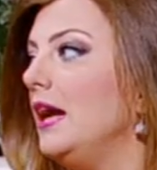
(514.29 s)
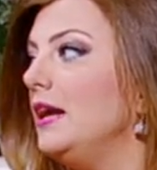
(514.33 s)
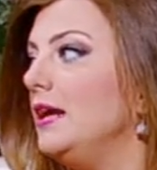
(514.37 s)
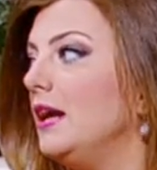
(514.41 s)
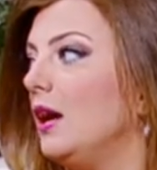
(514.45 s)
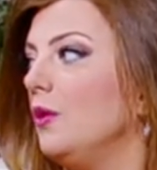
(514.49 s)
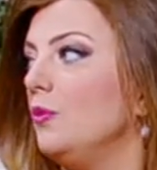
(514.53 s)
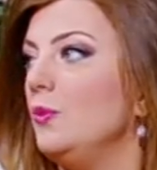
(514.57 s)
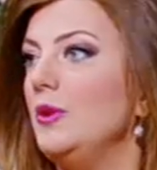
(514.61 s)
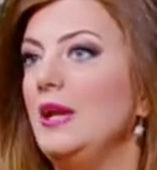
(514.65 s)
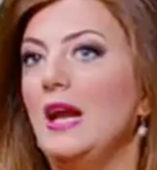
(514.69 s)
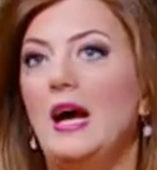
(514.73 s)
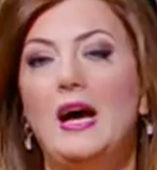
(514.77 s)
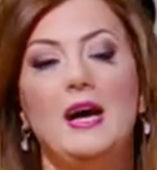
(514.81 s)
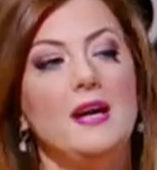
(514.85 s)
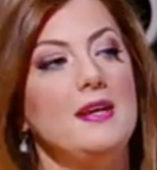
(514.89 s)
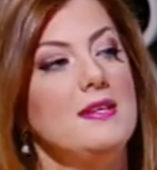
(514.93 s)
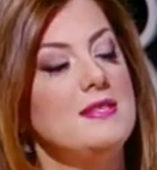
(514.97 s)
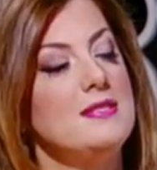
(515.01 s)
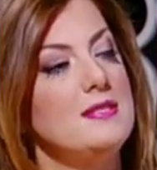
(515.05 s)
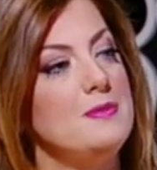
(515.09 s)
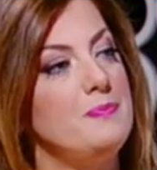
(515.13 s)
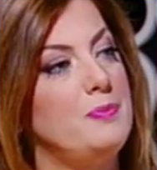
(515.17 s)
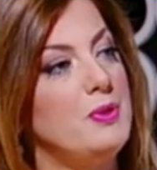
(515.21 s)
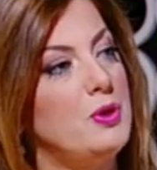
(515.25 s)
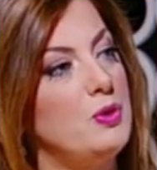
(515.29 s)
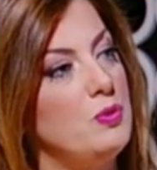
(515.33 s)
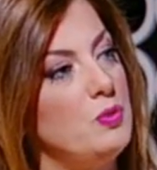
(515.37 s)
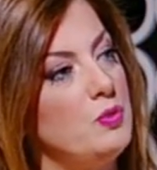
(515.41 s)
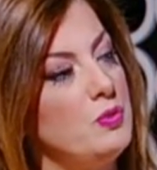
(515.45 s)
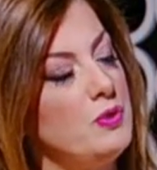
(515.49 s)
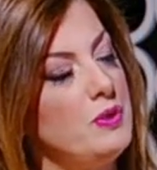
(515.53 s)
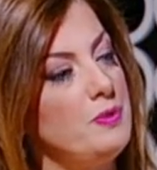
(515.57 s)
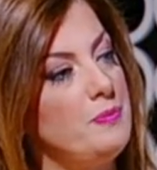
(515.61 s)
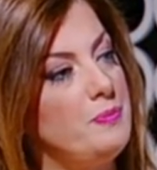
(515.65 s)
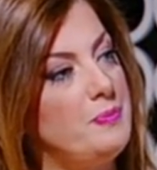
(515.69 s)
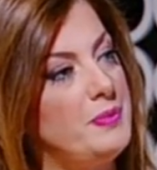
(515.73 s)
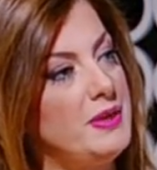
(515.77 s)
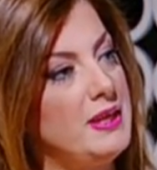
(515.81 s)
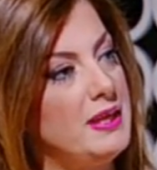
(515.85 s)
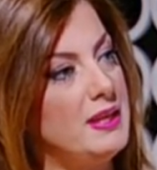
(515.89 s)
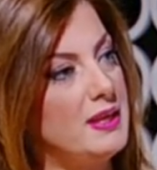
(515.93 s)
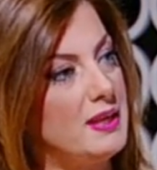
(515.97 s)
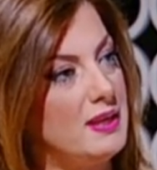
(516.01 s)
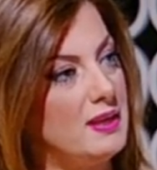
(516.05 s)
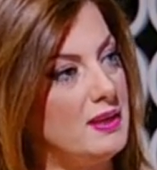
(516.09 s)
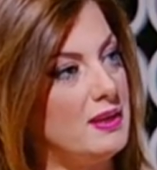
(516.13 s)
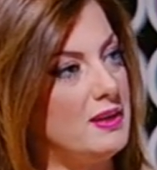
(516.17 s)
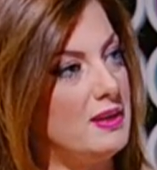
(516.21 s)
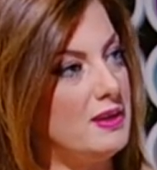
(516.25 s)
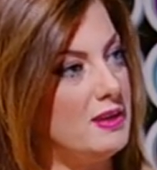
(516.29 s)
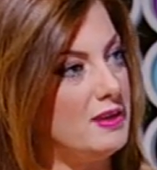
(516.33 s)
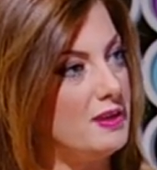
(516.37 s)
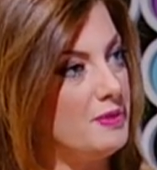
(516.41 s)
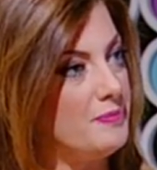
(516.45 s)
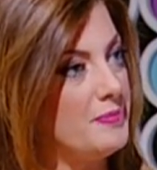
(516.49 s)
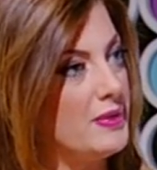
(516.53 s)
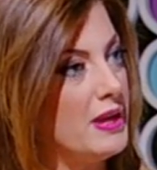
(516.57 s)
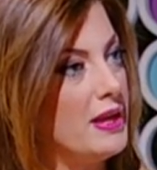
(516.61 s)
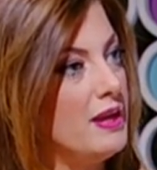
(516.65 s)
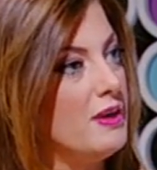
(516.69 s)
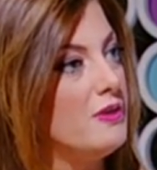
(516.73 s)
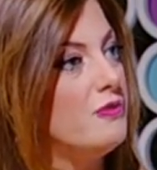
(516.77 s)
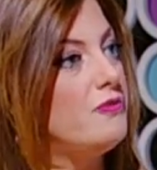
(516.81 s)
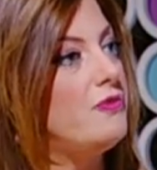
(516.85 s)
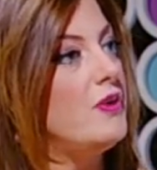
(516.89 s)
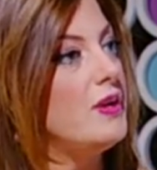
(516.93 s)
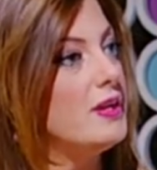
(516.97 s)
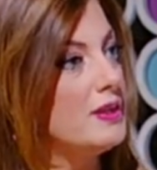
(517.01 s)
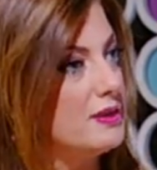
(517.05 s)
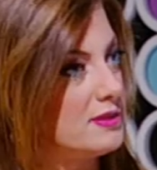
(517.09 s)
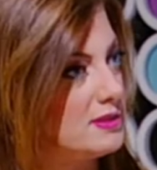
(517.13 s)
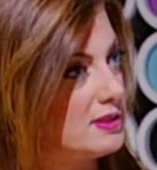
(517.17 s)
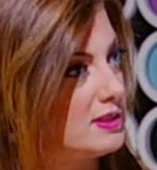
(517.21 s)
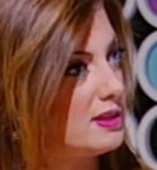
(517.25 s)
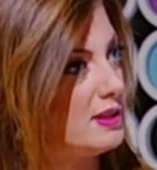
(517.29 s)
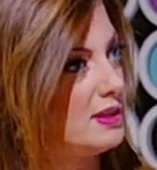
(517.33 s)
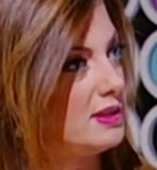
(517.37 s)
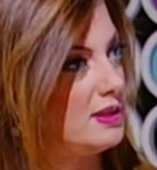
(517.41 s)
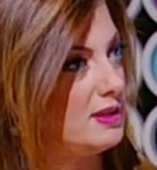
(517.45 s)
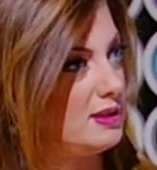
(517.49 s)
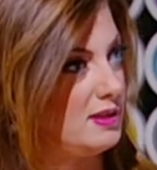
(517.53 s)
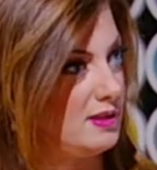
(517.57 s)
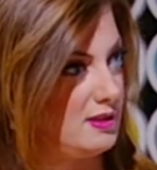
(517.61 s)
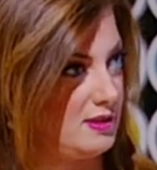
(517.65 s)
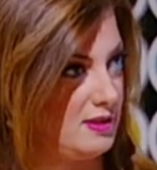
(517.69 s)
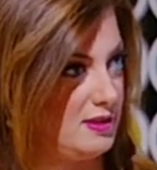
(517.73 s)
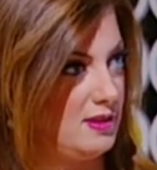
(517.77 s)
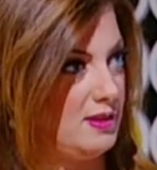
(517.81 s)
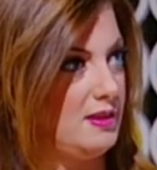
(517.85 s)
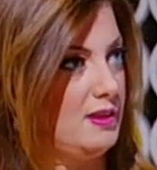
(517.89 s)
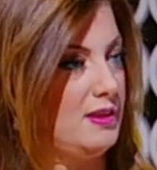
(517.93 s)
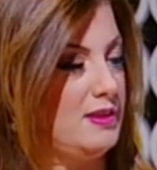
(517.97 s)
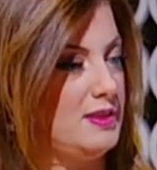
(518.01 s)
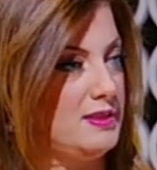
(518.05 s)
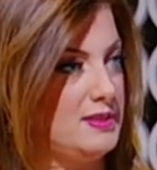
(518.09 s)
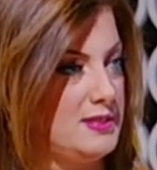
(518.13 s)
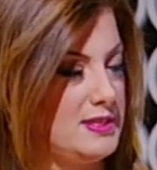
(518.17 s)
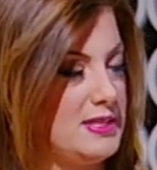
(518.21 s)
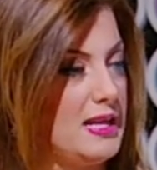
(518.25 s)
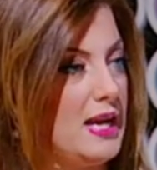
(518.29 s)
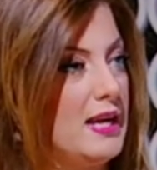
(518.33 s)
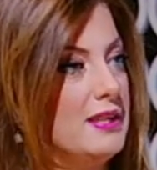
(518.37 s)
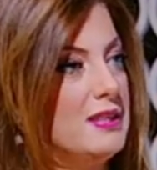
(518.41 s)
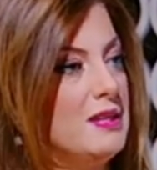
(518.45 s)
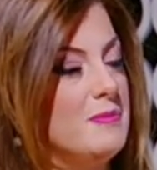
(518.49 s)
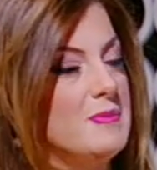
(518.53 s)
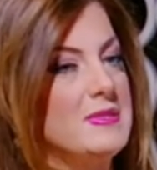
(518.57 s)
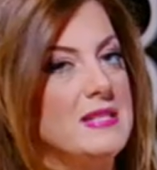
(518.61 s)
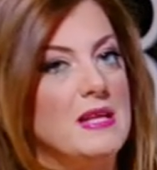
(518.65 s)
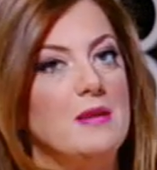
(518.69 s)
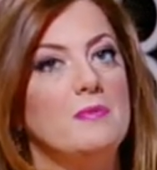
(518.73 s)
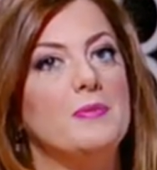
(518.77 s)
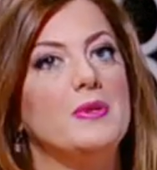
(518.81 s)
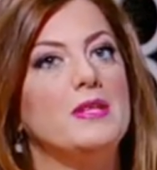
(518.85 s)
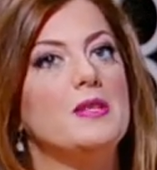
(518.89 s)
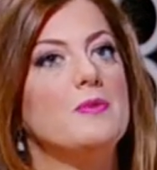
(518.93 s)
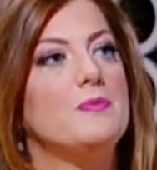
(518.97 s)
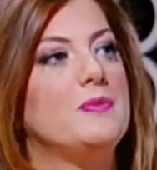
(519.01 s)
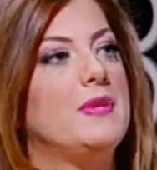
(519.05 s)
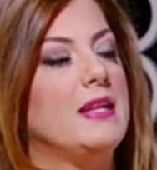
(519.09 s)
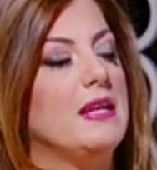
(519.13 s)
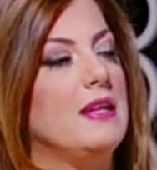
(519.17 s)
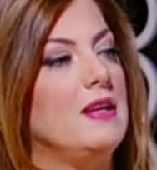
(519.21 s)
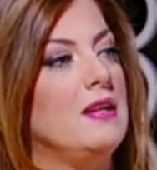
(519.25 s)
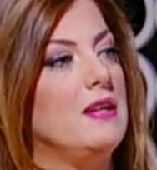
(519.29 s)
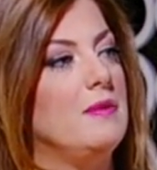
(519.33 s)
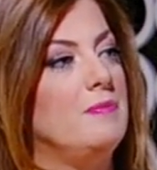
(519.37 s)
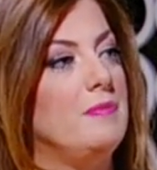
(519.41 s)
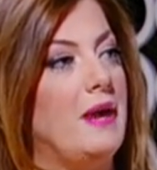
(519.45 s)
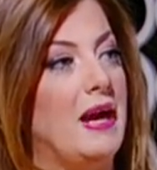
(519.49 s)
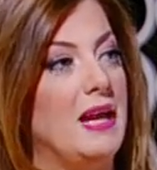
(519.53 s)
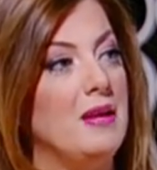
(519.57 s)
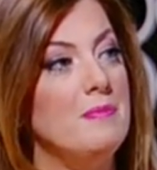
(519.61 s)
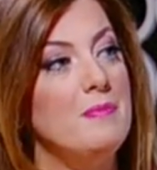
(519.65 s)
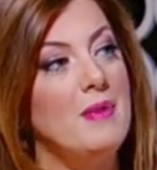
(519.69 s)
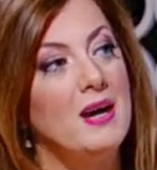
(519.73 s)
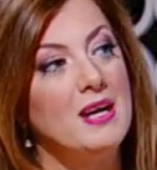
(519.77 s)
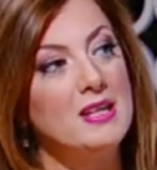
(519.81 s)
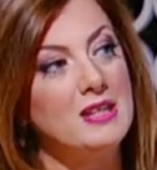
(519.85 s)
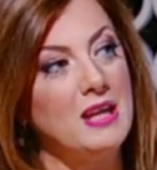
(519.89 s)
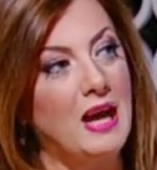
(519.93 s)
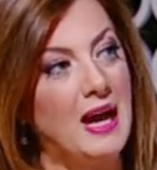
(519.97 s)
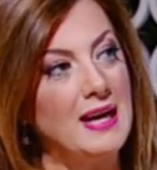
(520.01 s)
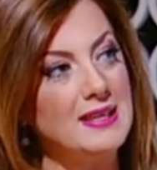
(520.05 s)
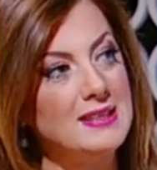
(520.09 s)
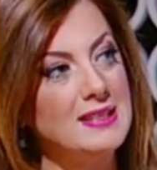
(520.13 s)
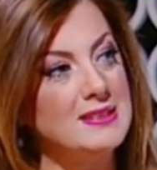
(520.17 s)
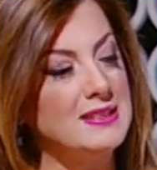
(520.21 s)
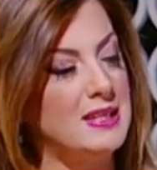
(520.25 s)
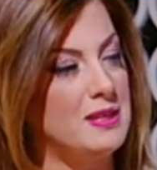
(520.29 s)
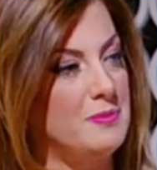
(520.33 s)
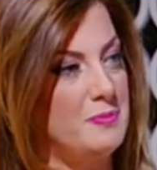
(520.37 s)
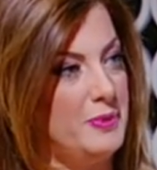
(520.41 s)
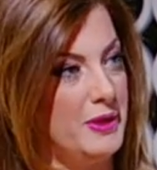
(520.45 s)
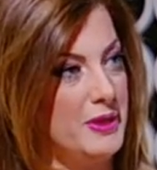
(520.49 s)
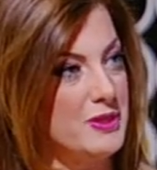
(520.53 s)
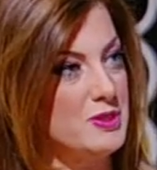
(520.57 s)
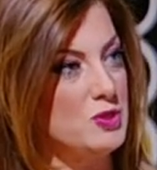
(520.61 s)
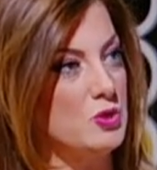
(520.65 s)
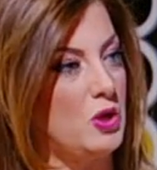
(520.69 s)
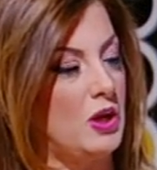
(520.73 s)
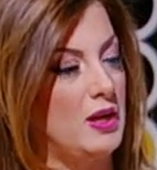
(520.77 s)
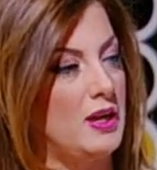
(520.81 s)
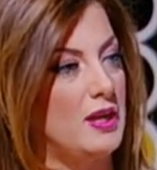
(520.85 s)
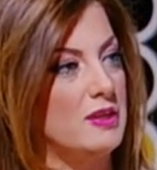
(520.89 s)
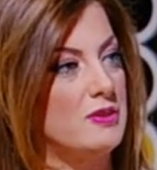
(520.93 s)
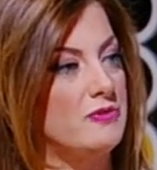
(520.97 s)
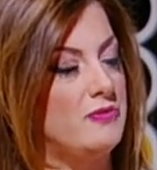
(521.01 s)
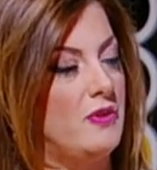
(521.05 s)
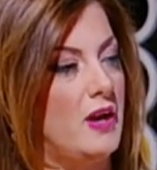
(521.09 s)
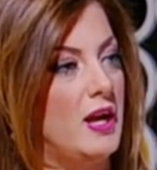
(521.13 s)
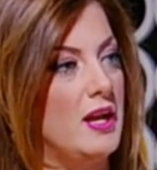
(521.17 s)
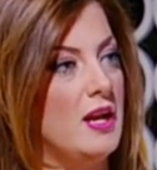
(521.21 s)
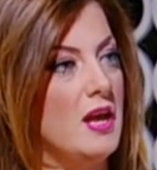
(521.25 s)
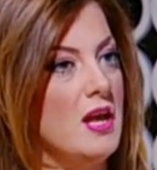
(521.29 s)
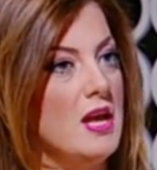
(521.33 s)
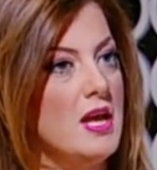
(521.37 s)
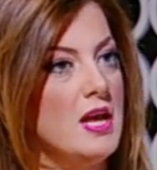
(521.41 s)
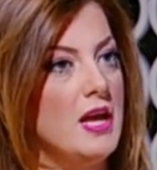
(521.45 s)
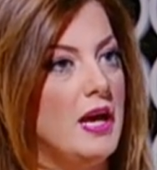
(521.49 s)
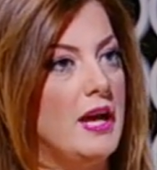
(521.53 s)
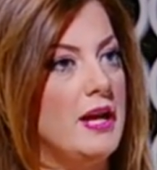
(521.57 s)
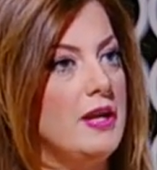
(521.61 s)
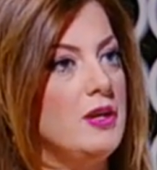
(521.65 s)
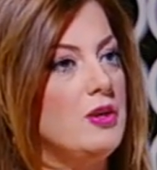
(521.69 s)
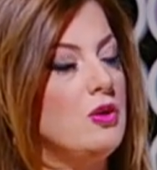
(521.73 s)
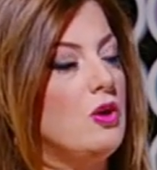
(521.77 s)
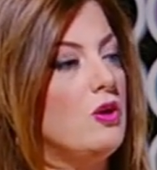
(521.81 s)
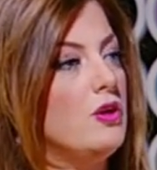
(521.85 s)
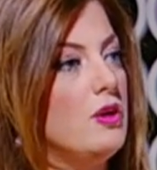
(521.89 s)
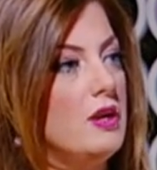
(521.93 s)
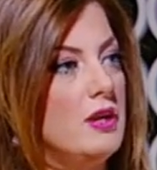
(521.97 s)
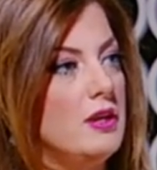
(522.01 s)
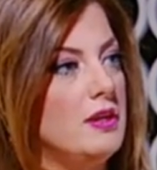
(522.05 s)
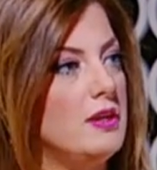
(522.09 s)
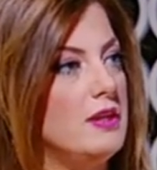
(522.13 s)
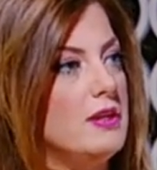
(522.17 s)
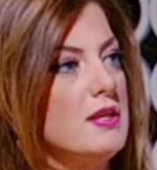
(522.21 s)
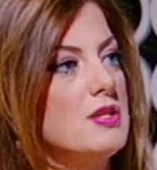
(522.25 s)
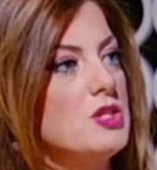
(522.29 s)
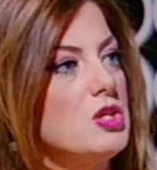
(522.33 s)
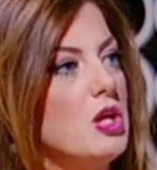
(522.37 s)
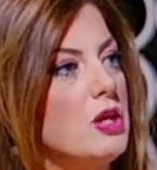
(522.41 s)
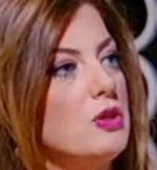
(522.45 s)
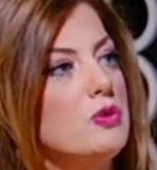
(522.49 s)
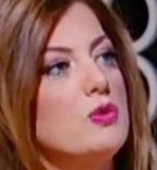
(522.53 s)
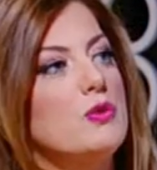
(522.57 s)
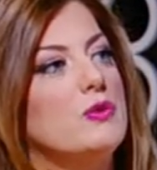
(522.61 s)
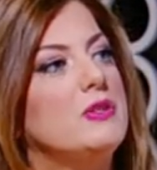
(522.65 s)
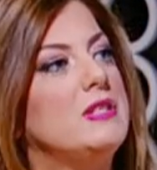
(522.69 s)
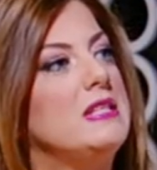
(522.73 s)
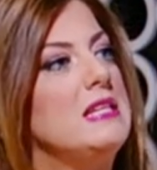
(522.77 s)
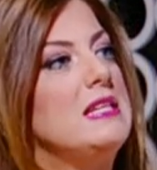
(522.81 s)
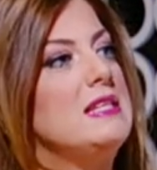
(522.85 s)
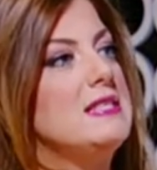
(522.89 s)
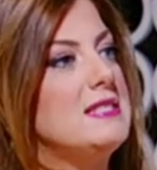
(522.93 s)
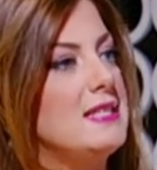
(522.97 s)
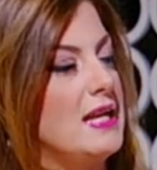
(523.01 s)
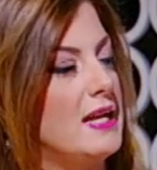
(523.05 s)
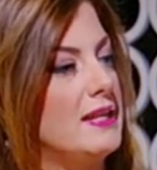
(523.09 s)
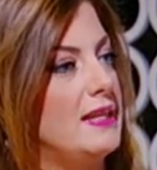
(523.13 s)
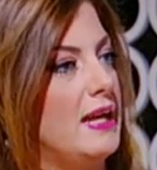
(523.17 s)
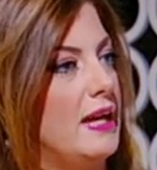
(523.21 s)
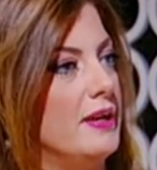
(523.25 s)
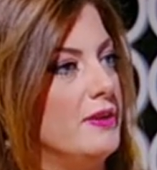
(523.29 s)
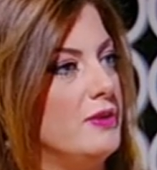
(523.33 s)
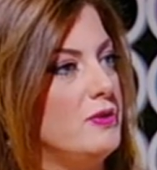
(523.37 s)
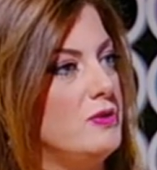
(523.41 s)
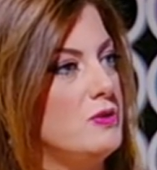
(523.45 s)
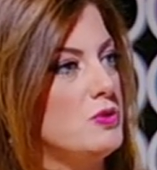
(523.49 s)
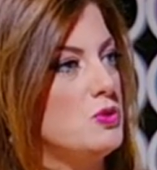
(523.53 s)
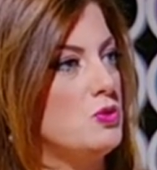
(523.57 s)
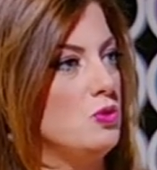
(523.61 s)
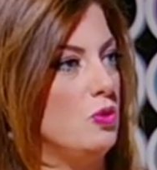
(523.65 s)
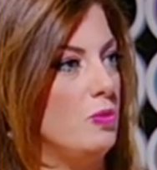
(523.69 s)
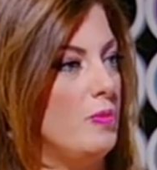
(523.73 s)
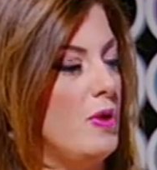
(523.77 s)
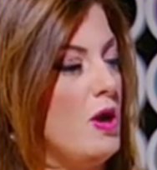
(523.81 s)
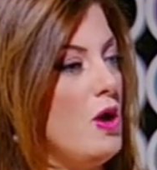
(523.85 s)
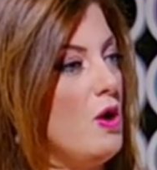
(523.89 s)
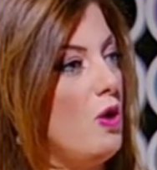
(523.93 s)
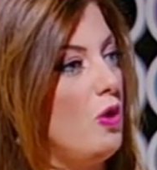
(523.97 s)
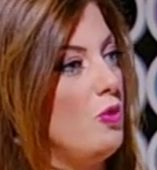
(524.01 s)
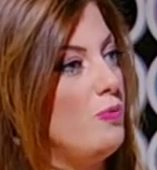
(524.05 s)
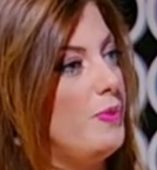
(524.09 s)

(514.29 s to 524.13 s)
هلا والعكس بيكون بفرط آه، آه، الزياده مثلا بتبدا المعلمات عاده بحسوا على الاطفال انه آه، نشاطه كثير زياده عن اللزوم آه.